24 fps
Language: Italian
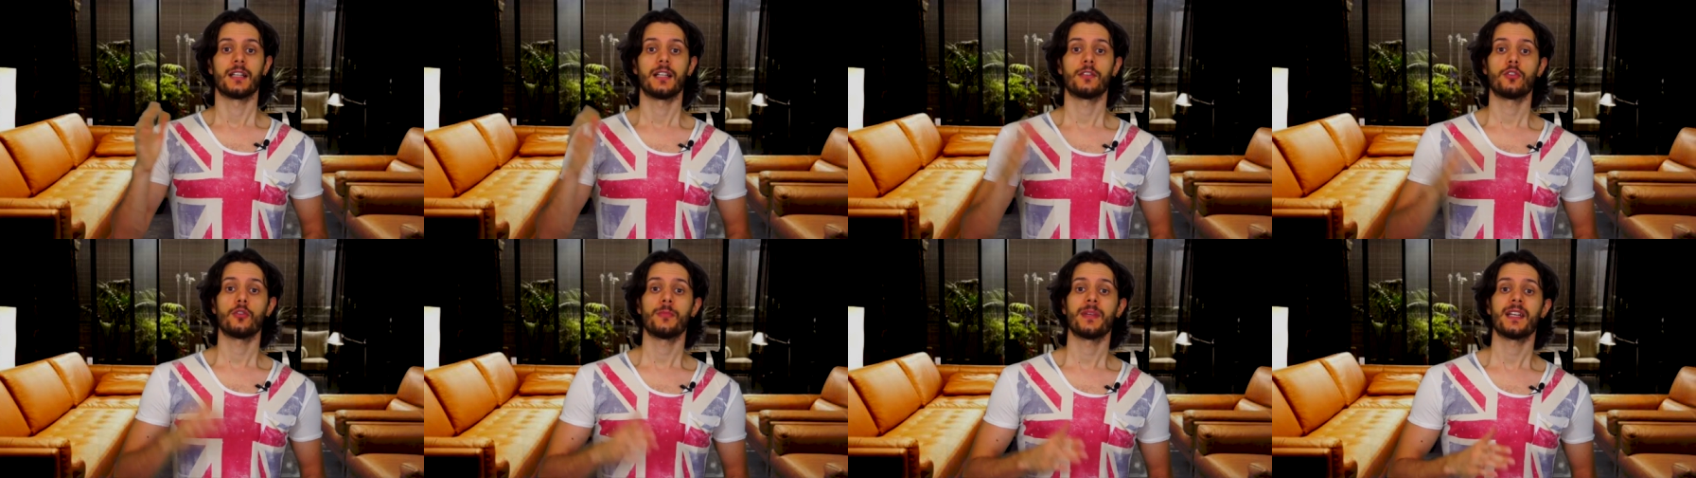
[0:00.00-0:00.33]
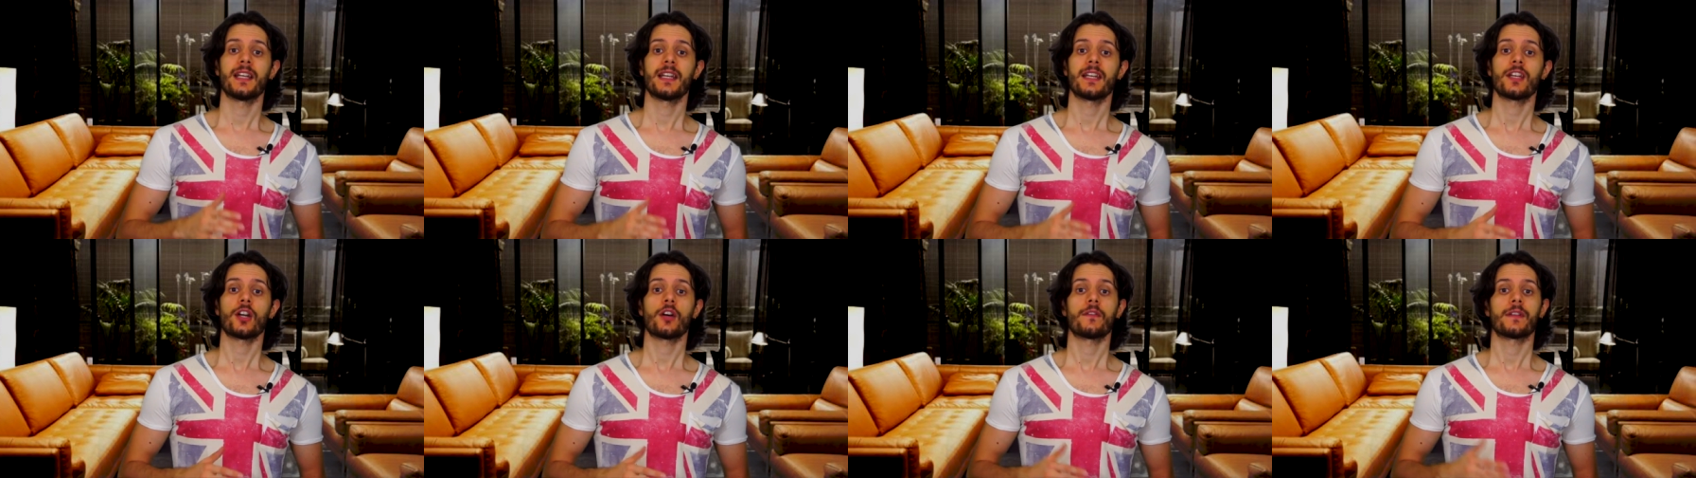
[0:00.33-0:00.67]
Dal
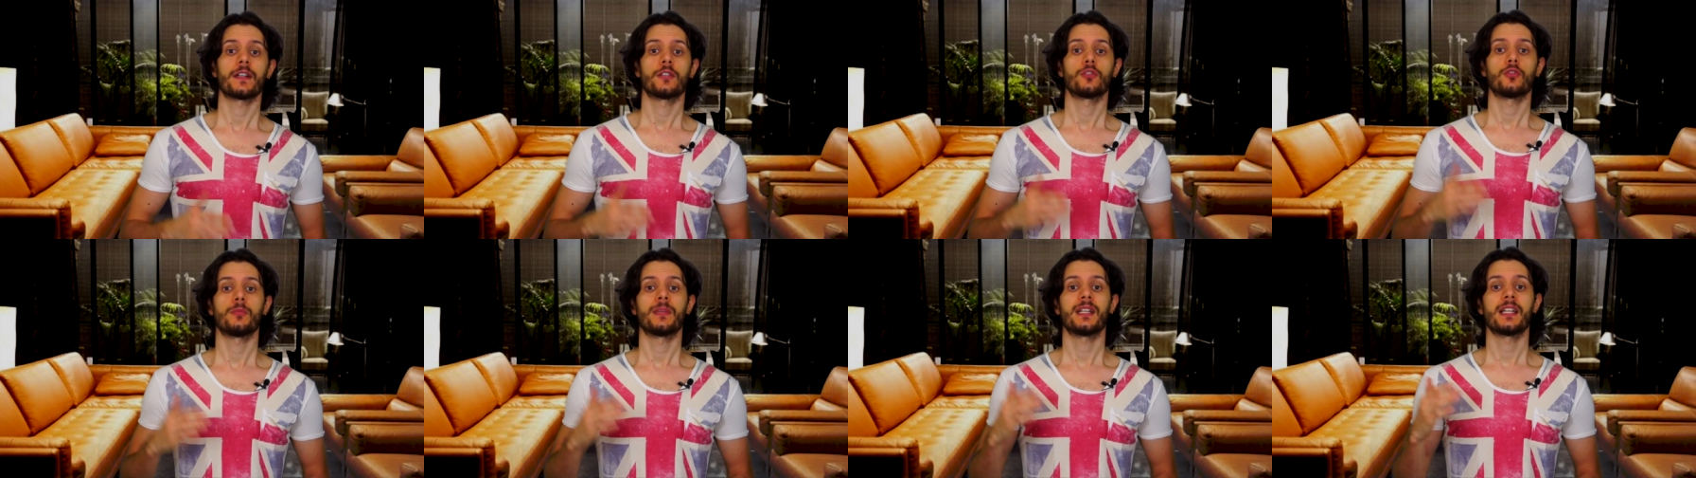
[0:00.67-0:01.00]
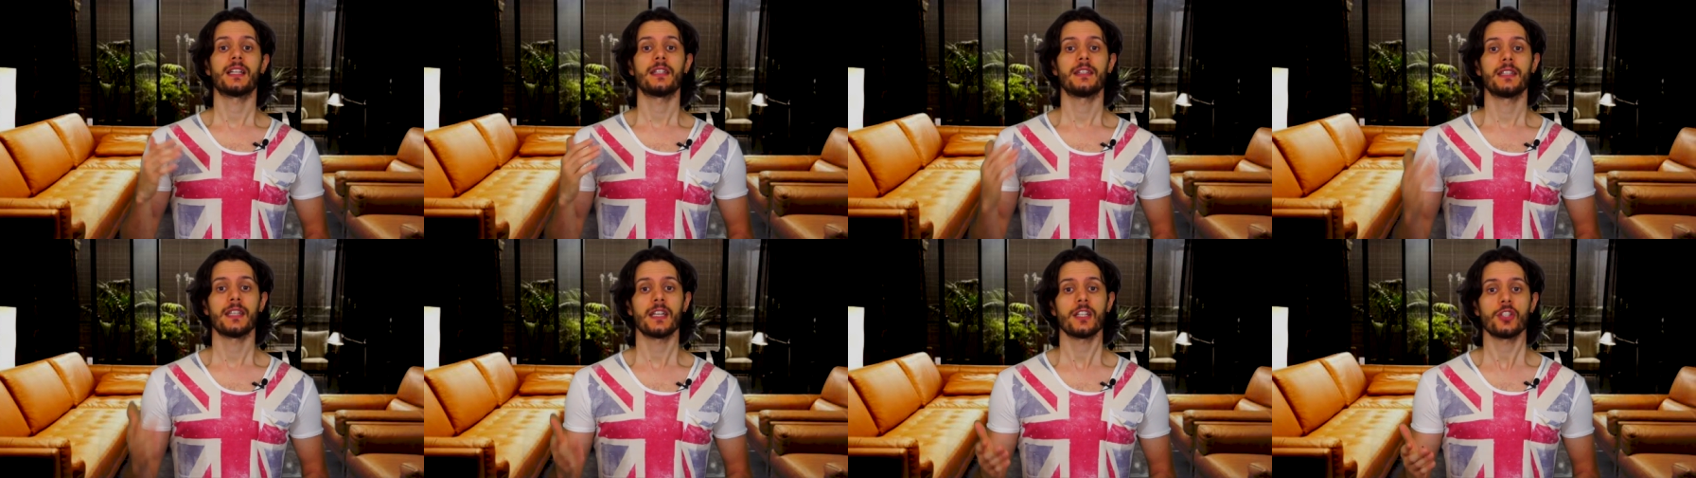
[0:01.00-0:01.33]
2009 al
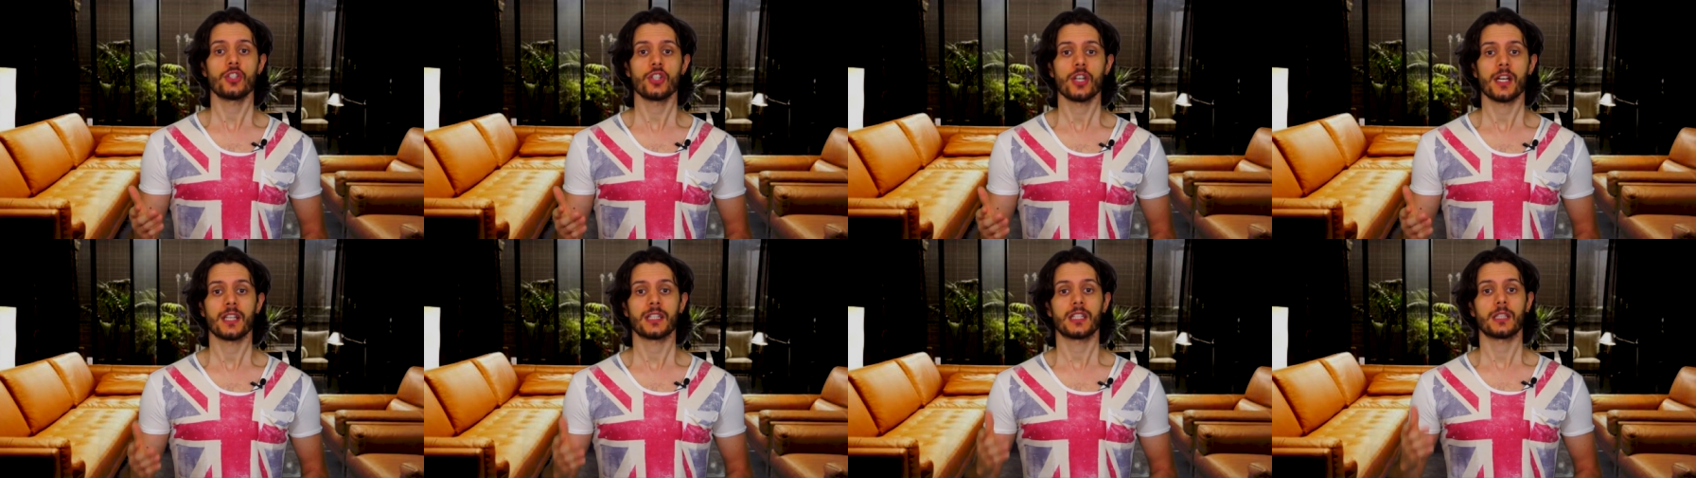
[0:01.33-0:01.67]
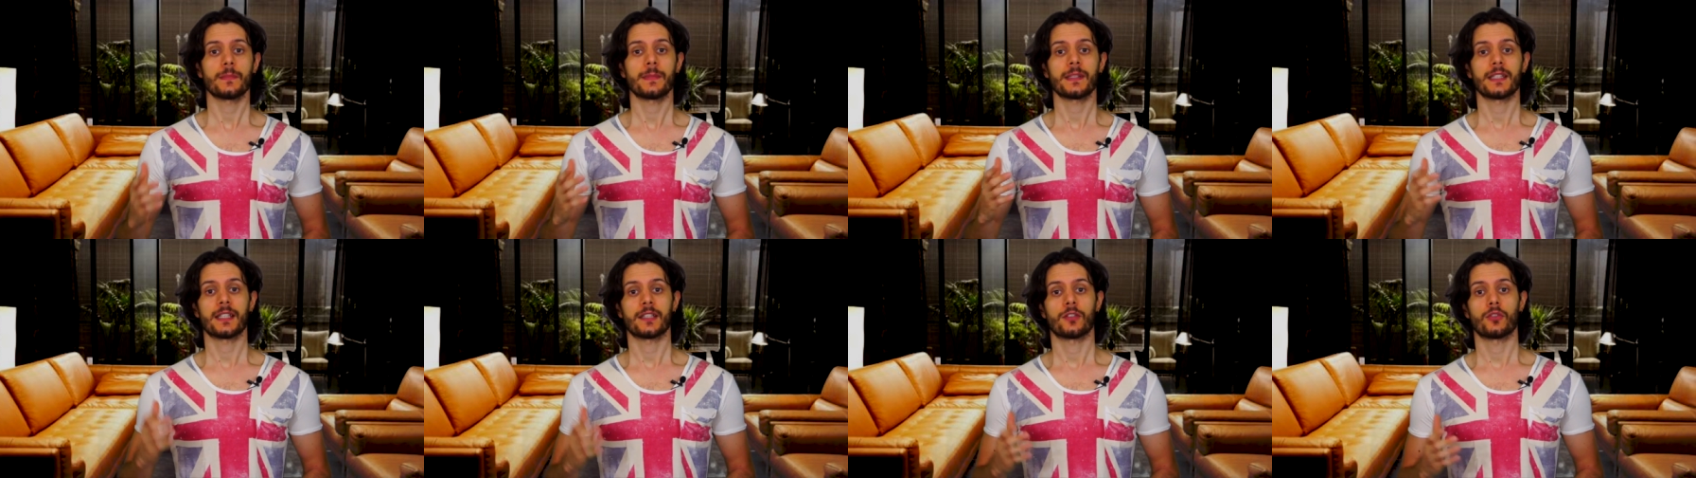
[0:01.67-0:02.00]
2010 ha
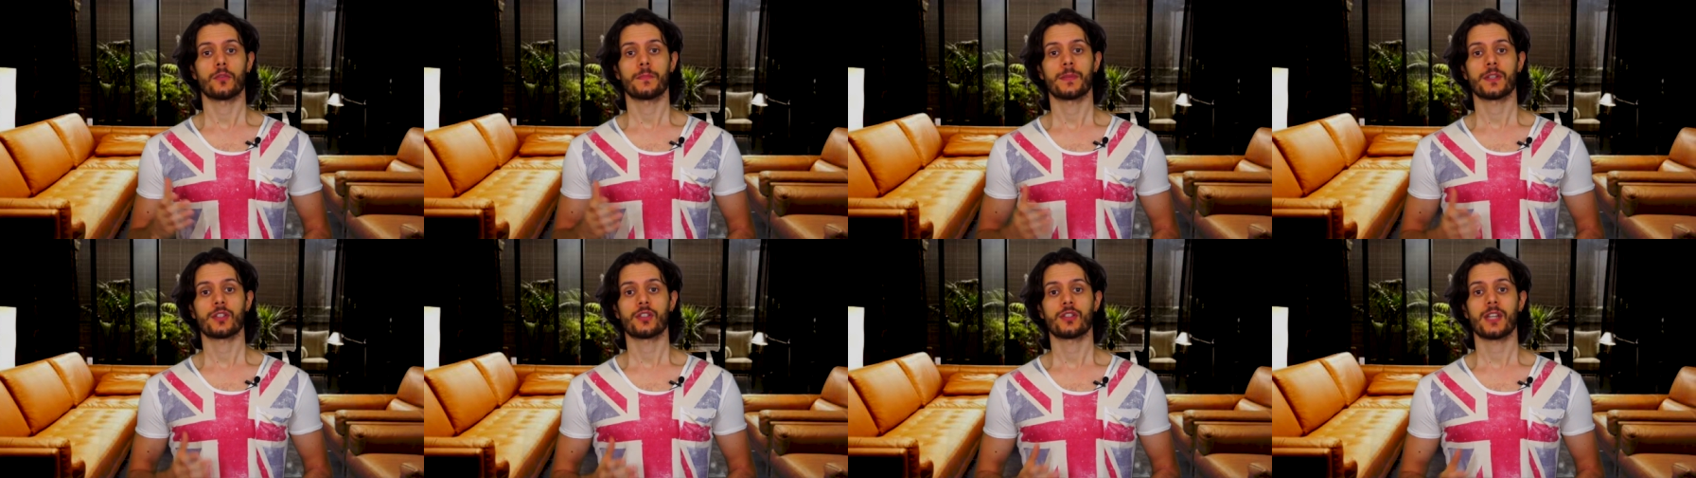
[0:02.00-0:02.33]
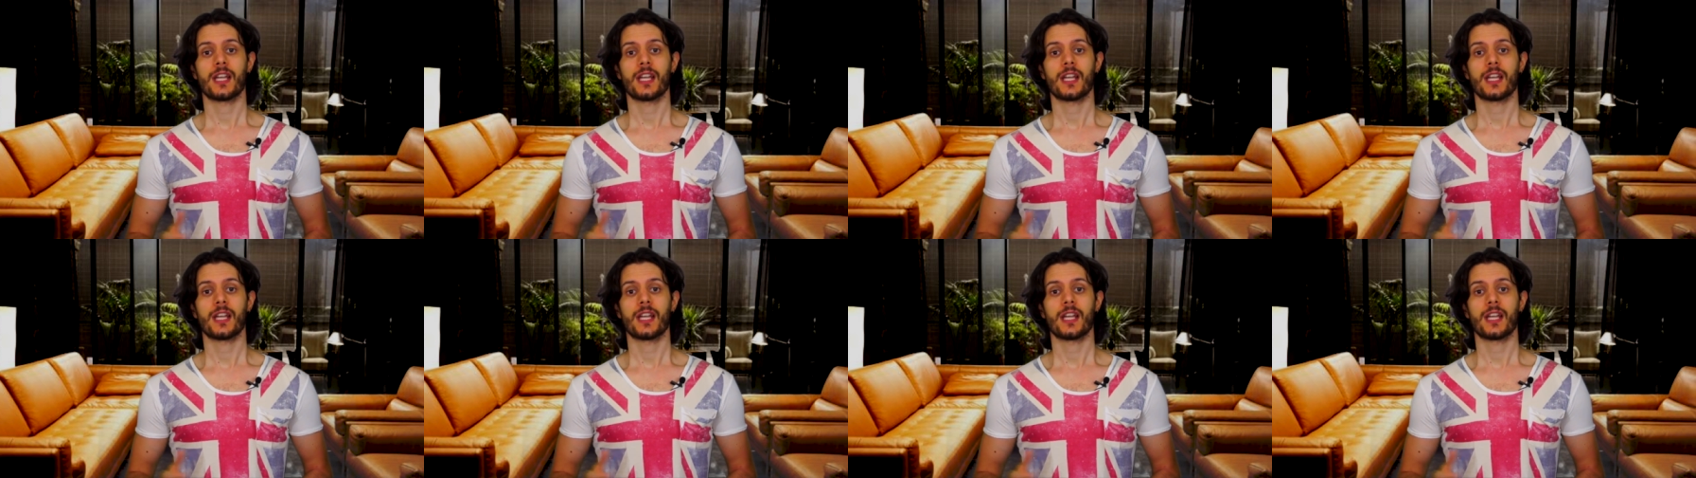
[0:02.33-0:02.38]
interpretato il